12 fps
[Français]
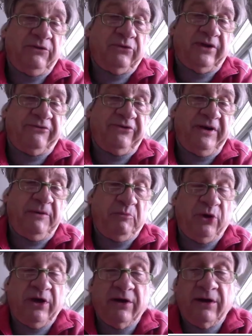tout à fait.
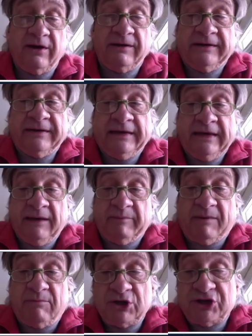Puis,
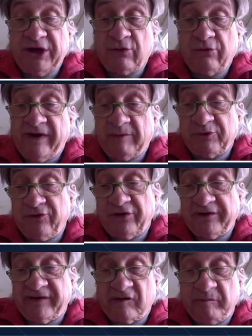ben moi, j'ai couvert
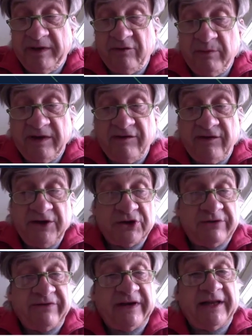plusieurs aspects du métier.
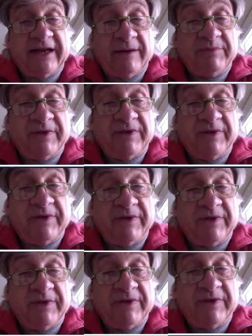J'ai fait de l'adaptation
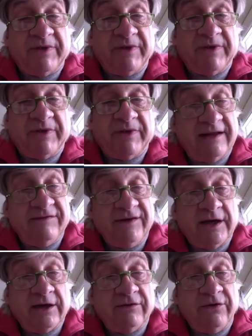de la
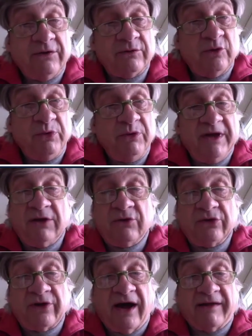direction depuis
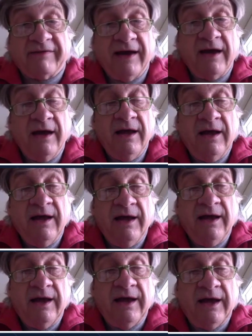bientôt 30 ans. Mm-hmm.
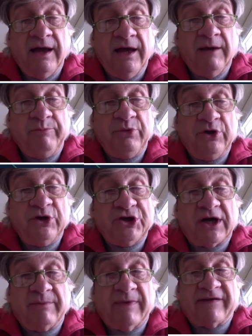Et puis,
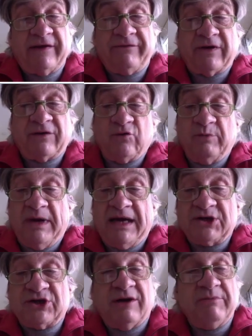j'ai commencé à faire du
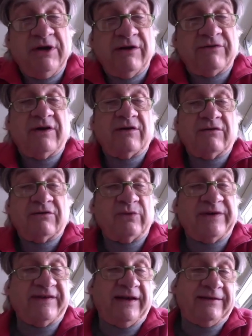doublage en
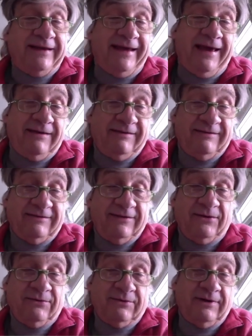1975.
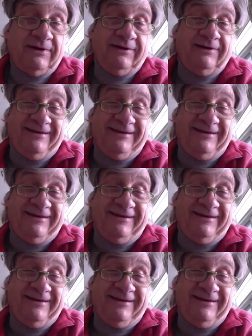Donc, mm